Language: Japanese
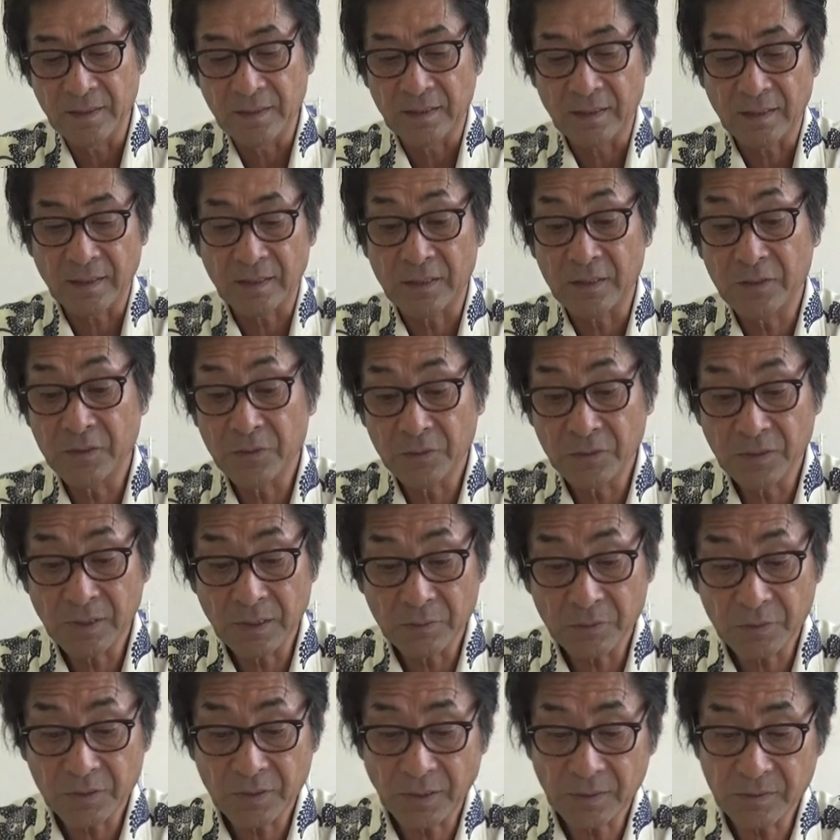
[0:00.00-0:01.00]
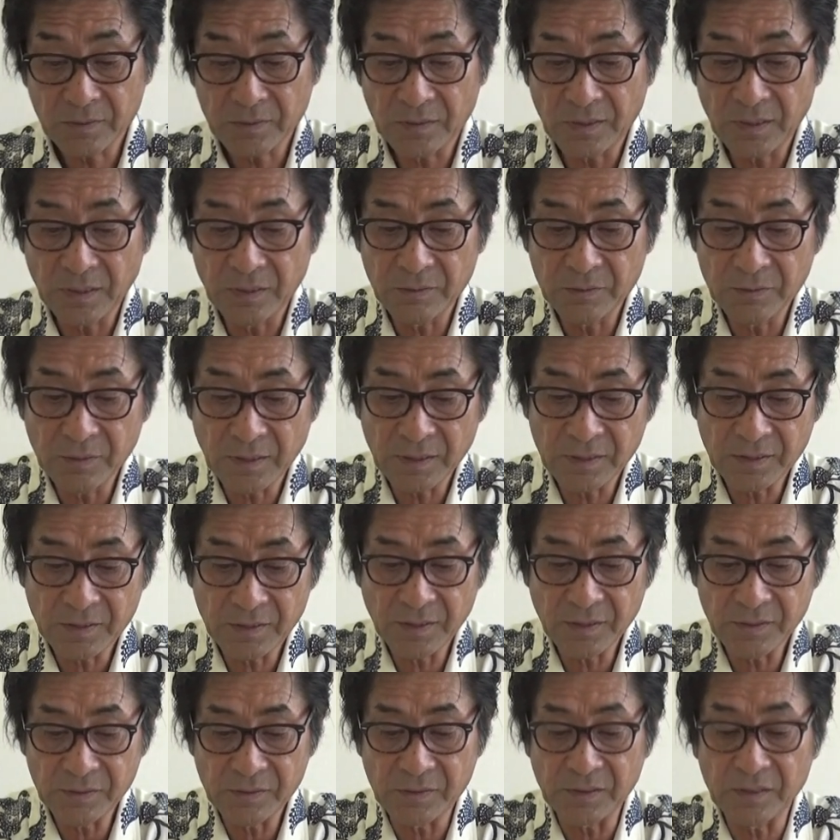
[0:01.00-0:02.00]
だから非常にあのキャスティングが
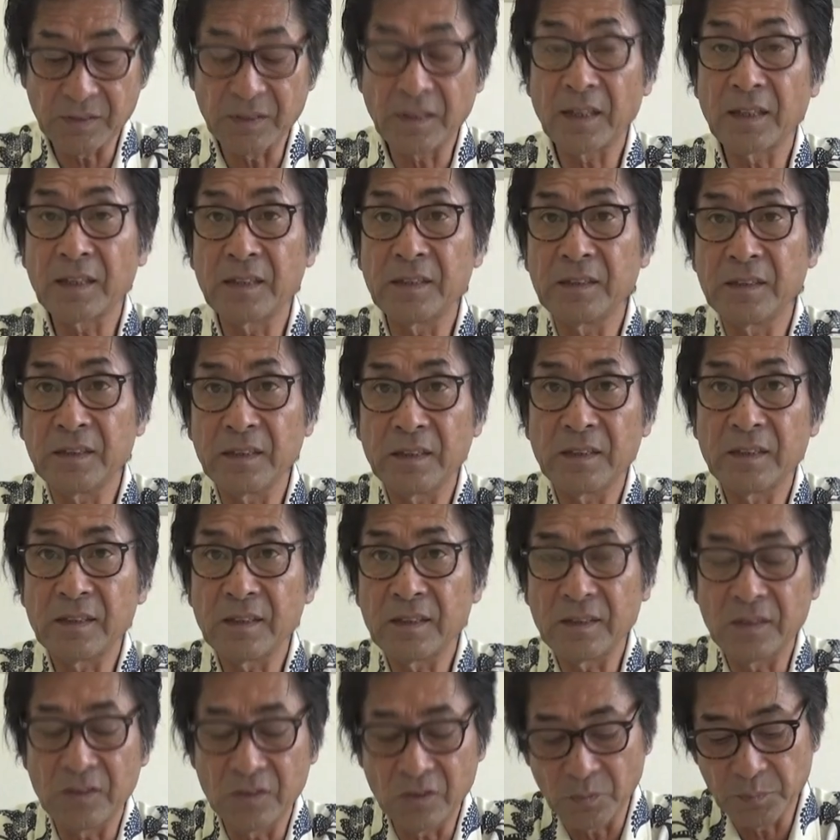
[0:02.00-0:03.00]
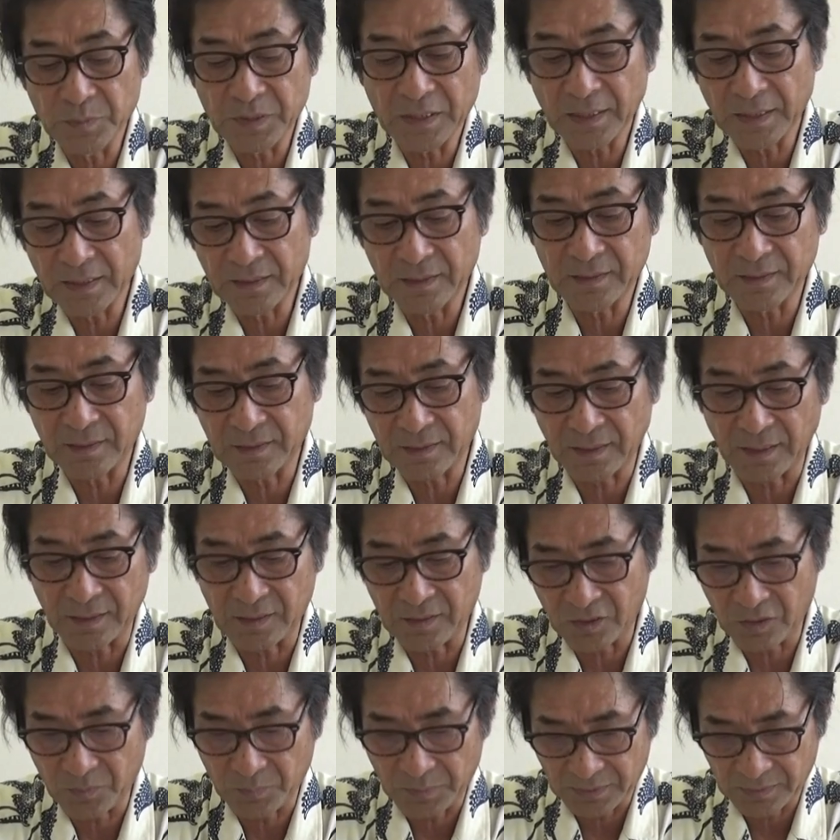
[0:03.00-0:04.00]
しやすいラインによみがえった
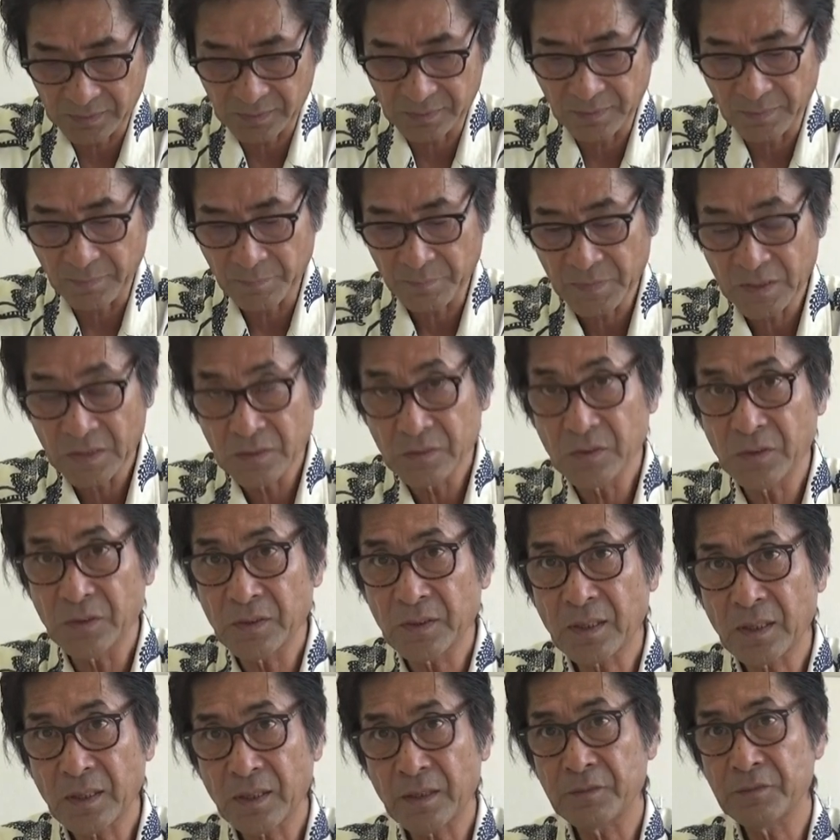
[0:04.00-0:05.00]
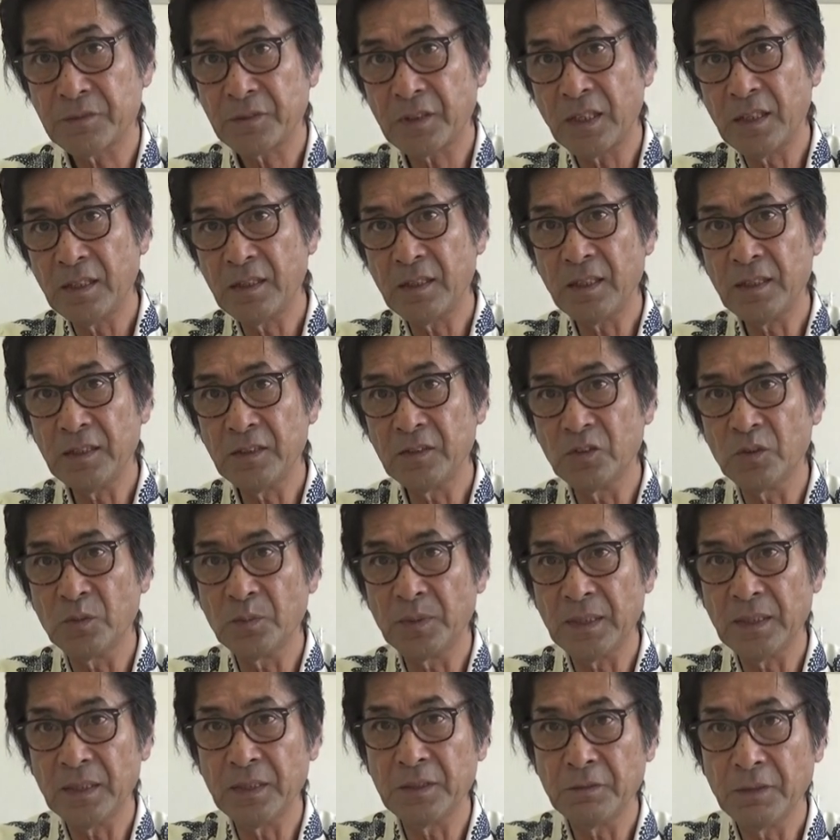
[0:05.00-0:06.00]
りしますそれからフライラインの
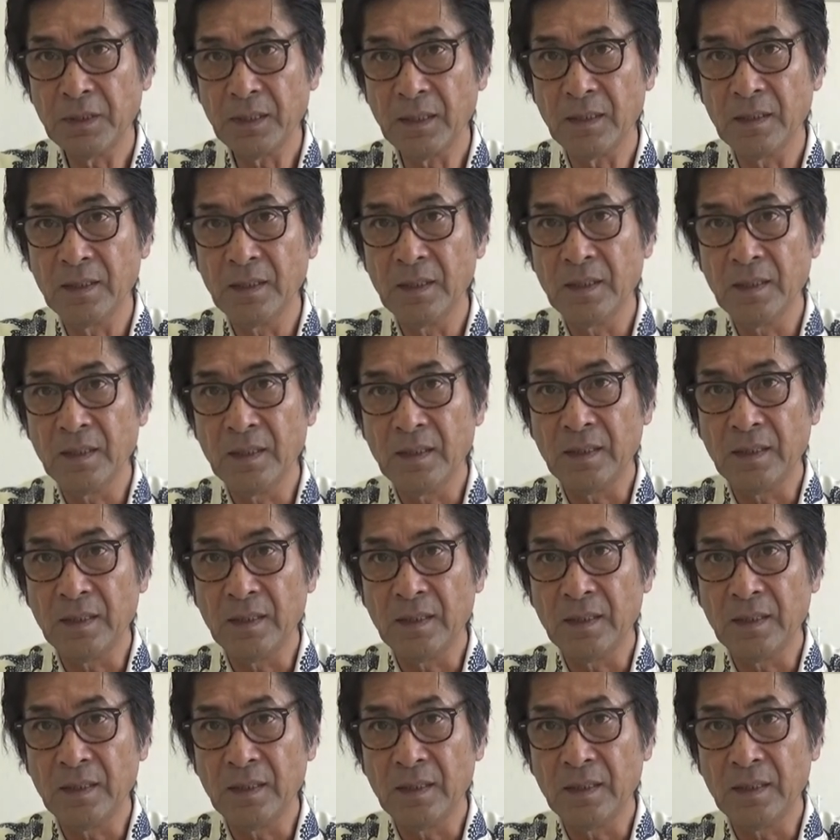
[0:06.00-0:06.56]
場合は、